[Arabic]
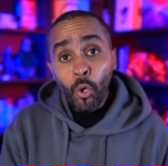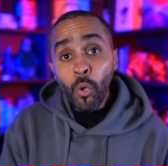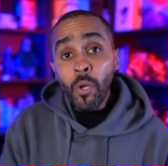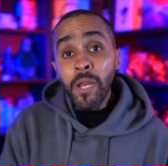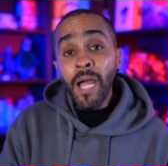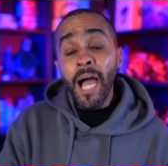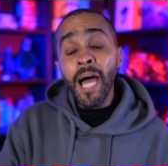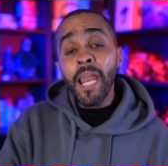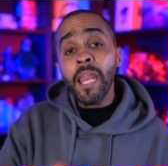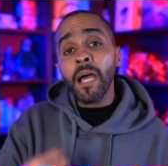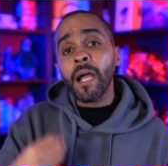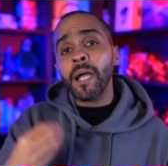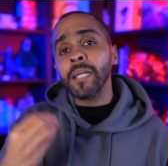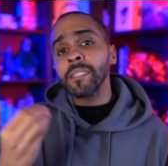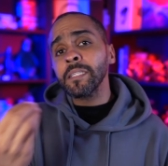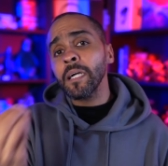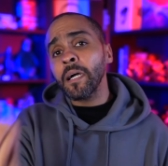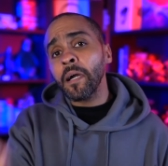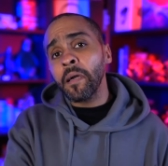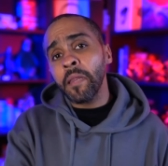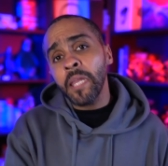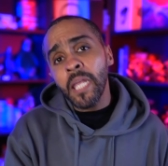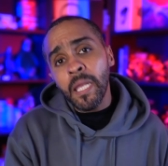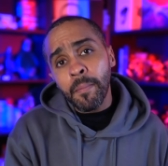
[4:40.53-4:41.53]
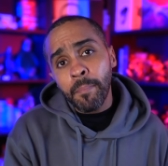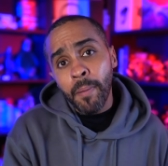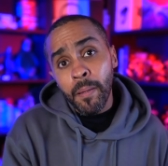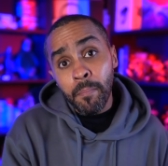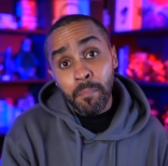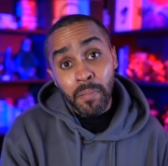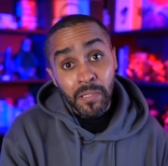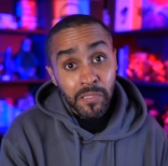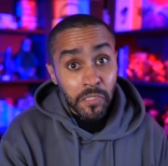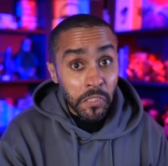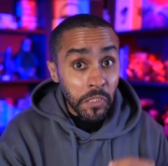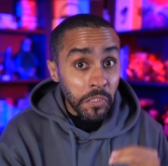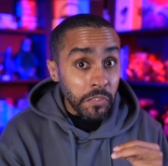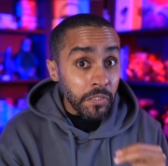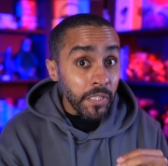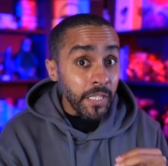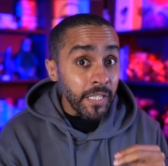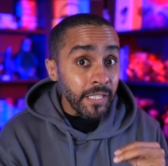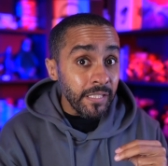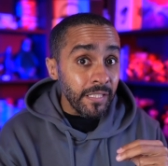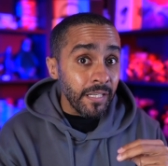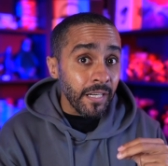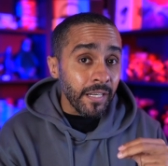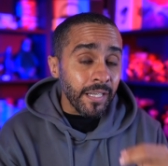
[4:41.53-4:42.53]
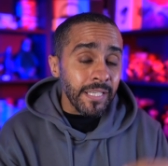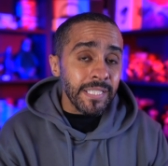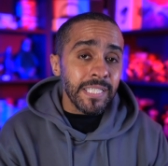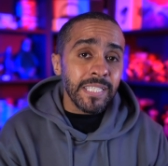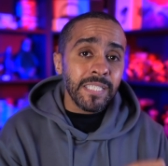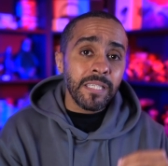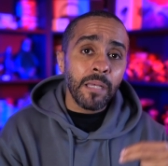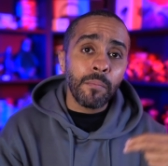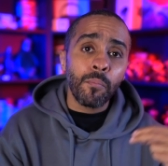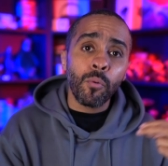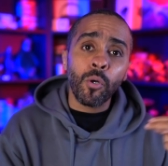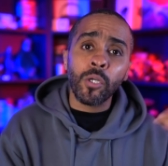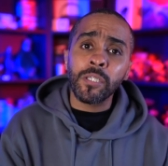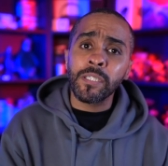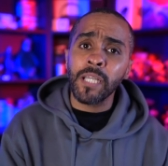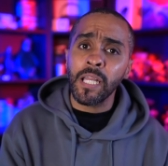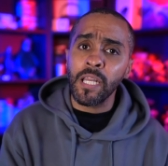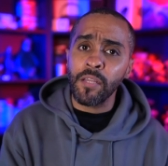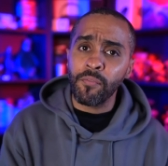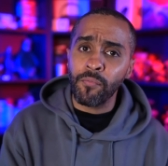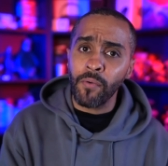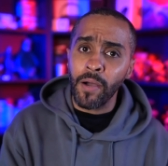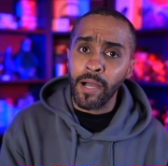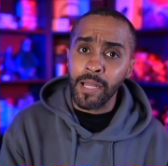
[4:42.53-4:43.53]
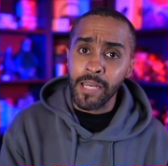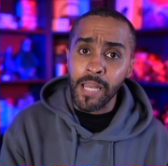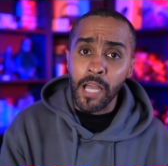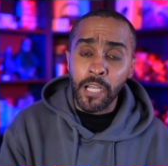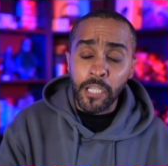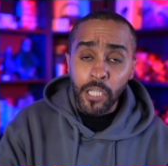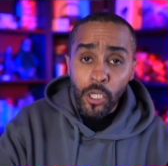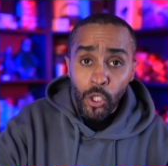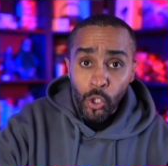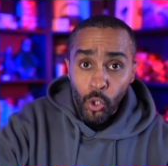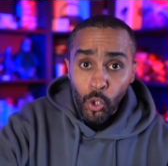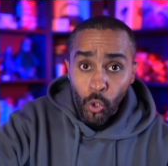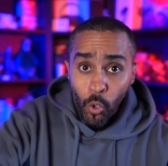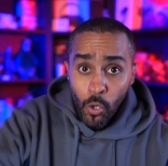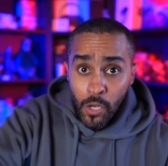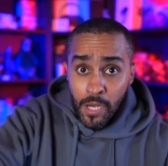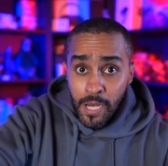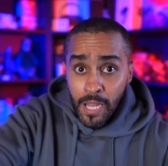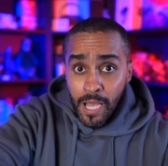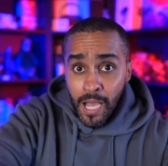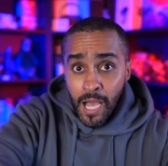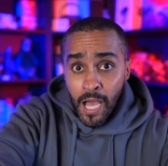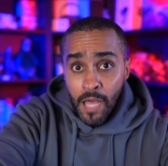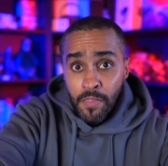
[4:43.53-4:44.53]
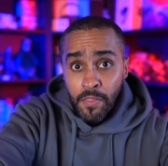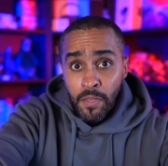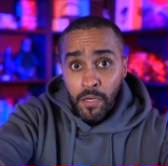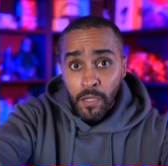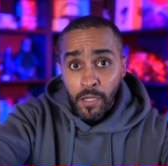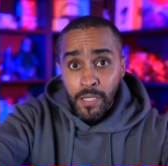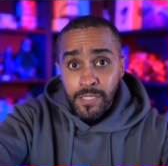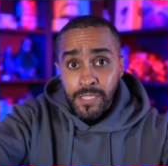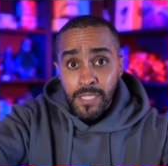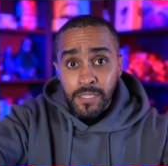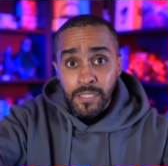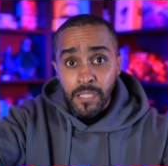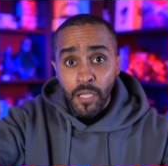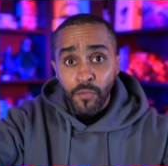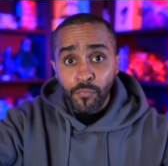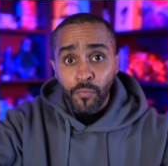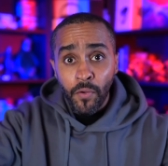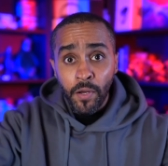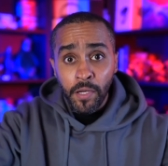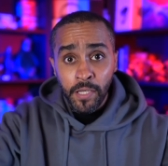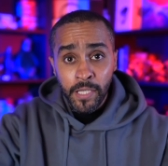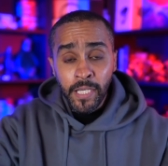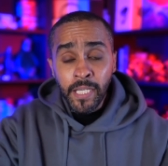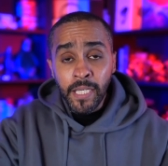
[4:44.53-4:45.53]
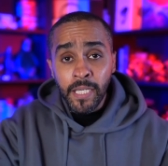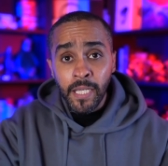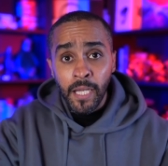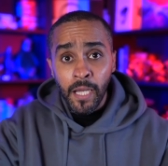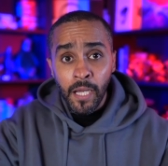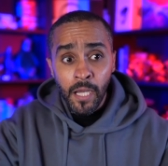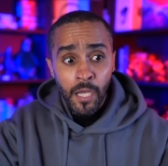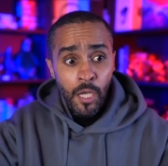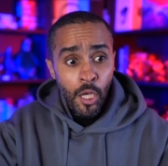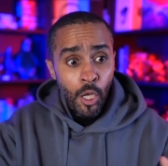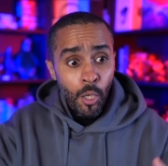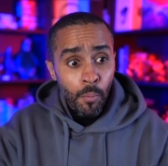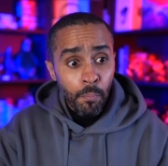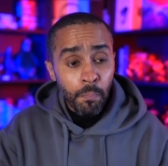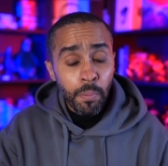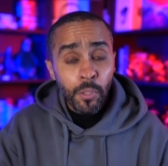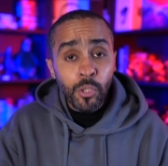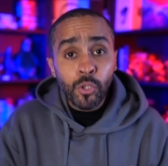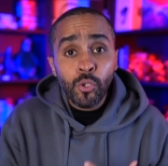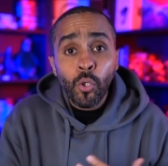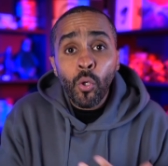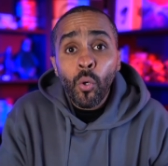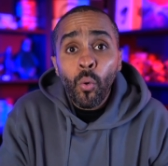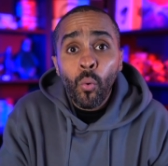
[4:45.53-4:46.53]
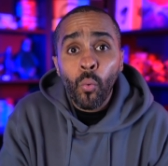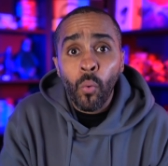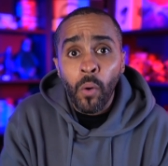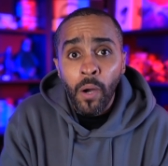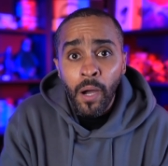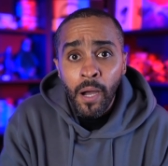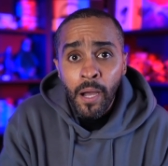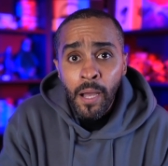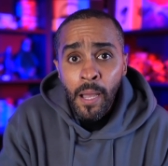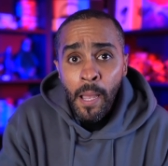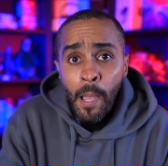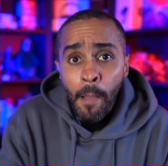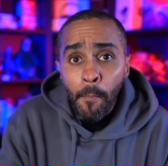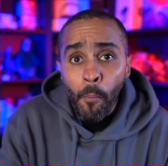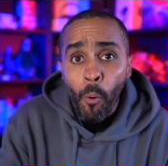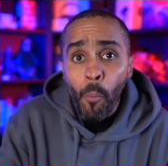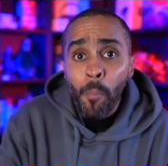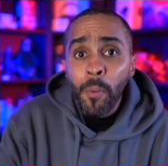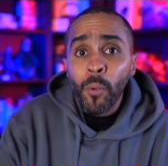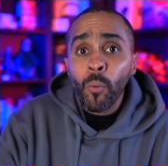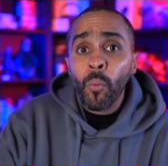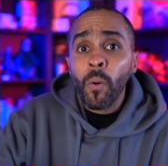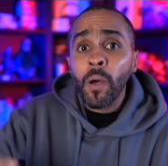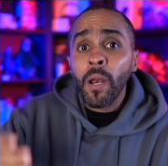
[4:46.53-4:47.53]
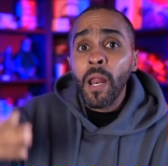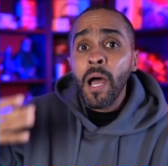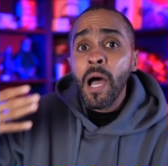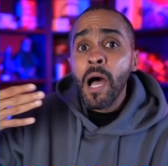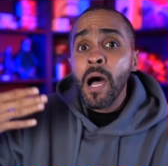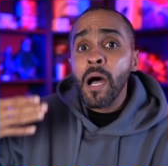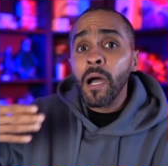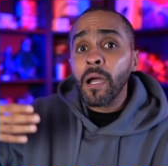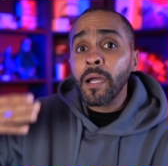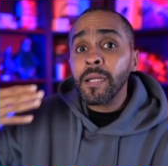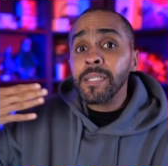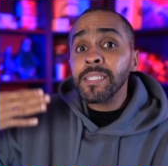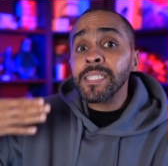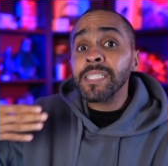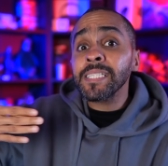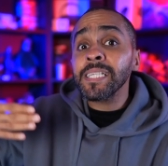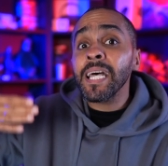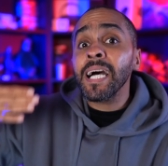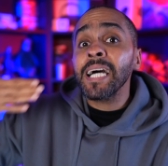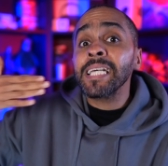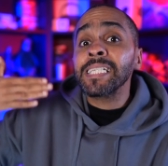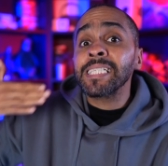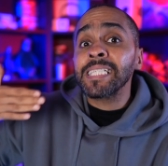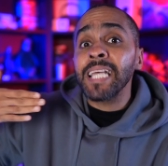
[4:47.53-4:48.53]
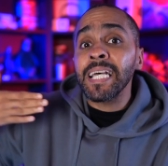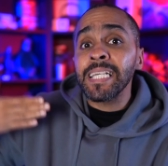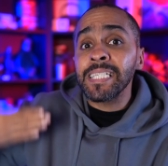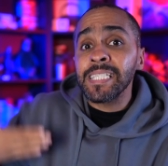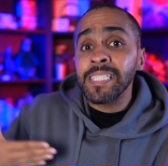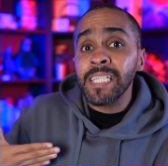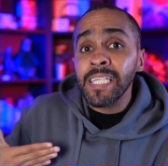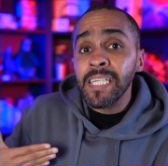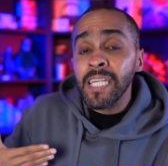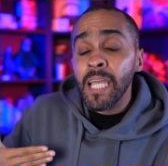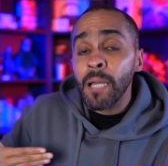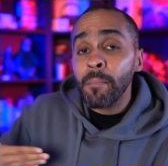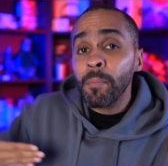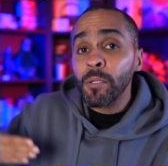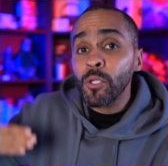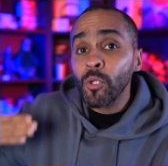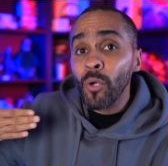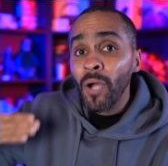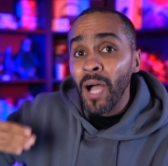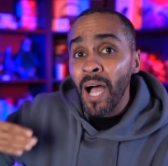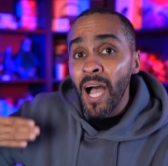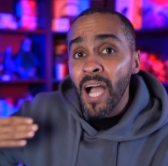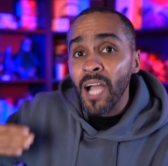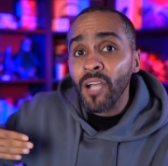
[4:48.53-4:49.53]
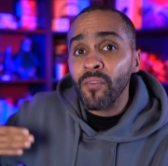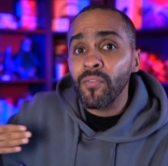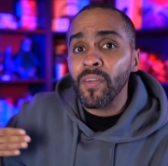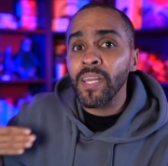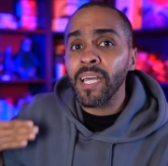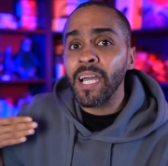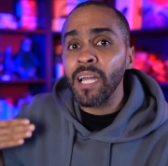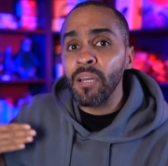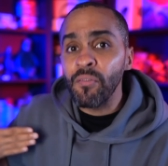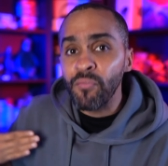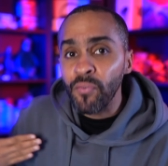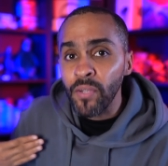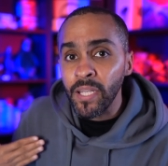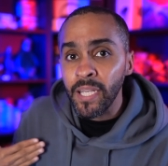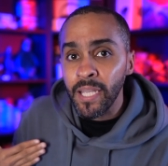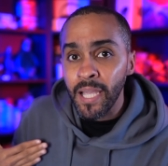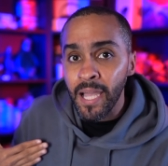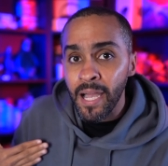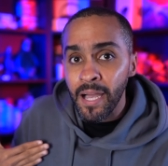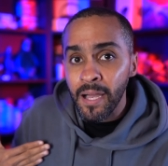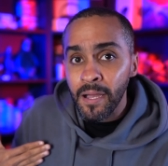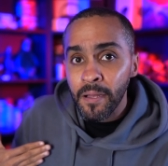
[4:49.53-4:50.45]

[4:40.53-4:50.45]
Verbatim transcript: كل حلقة تقريبا بتعطينا قصة مختلفة لكن كل هذه القصص الفرعية بتروى ومن وراها قصة أساسية بتحاك في الخلفية